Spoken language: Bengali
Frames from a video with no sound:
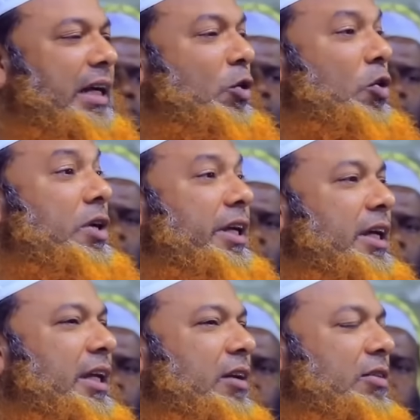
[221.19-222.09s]
স্যার কোন
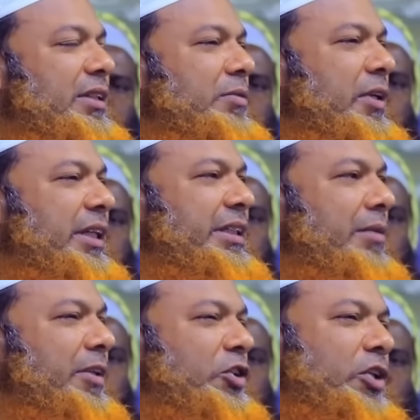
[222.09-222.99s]
ডিগ্রির কথা বলেছে
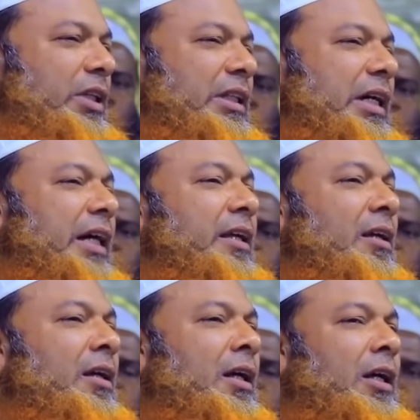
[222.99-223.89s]
আমার সন্তান
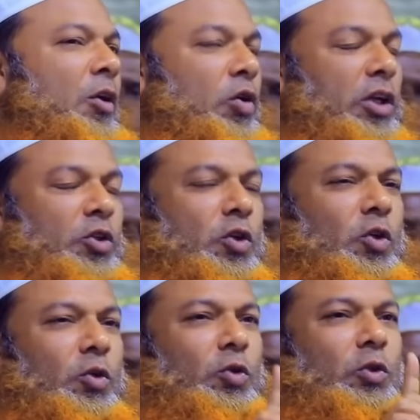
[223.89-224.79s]
ওরা
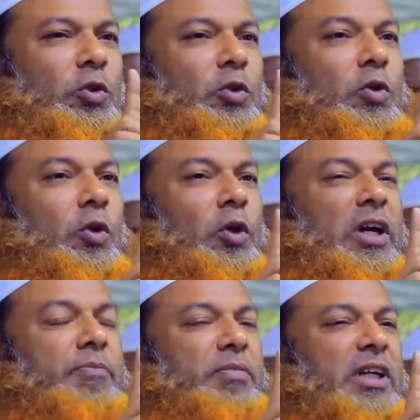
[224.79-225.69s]
তখন উত্তর
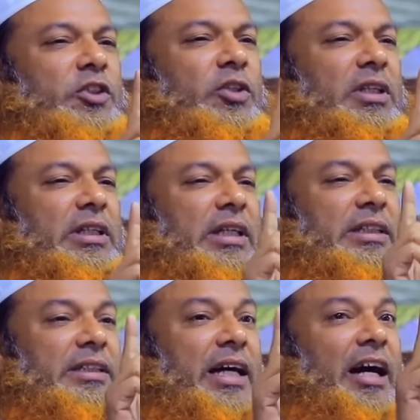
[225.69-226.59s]
করল আপনার সন্তান
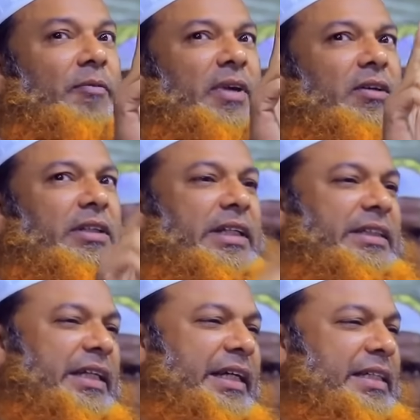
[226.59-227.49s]
সাহাবি হতে
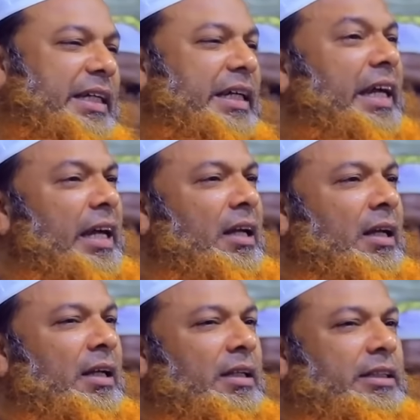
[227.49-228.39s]
চেয়েছে
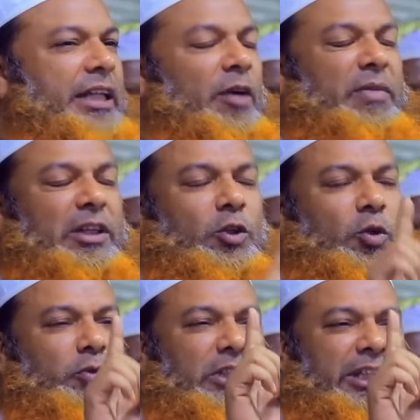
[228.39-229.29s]
যেই মাত্র
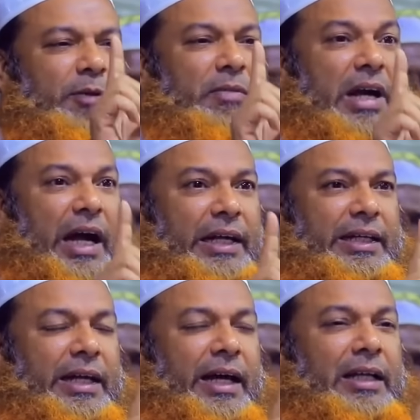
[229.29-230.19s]
মুসলিম
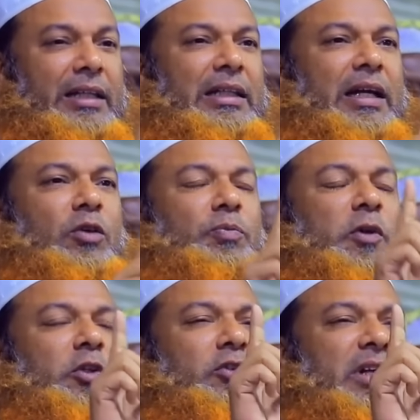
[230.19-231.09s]
গার্ডিয়ান তার
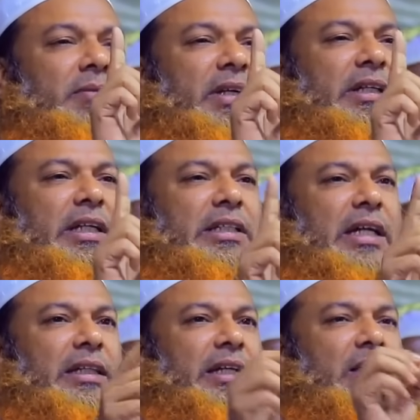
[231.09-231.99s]
বন্ধুরা আমার
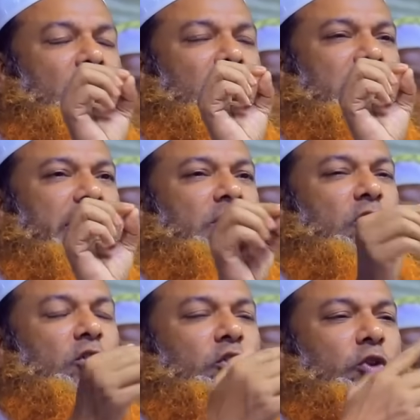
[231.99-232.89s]
টিচারদের কণ্ঠে
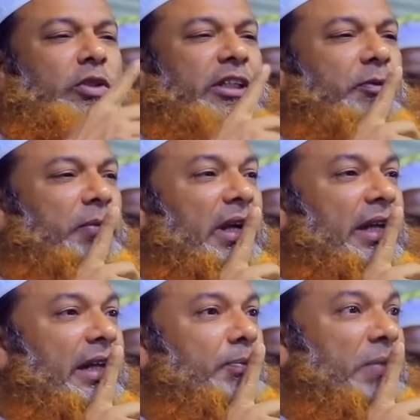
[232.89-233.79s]
যখন শুনতে
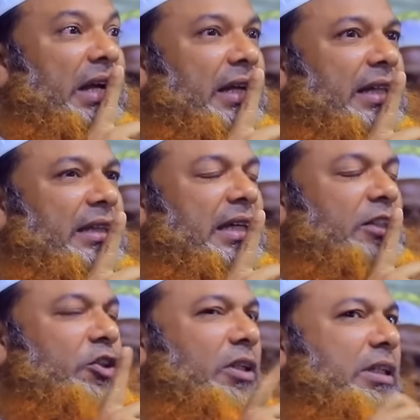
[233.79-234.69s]
পেলেন পারলেন
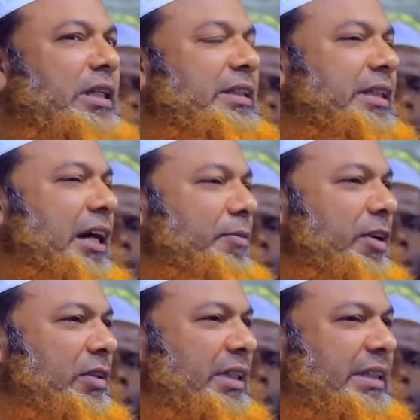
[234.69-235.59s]
তার সন্তান
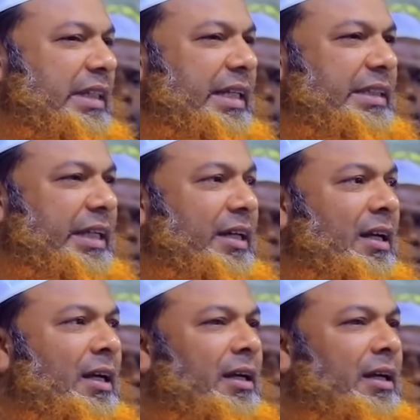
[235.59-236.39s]
সাহাবি হতে চেয়েছে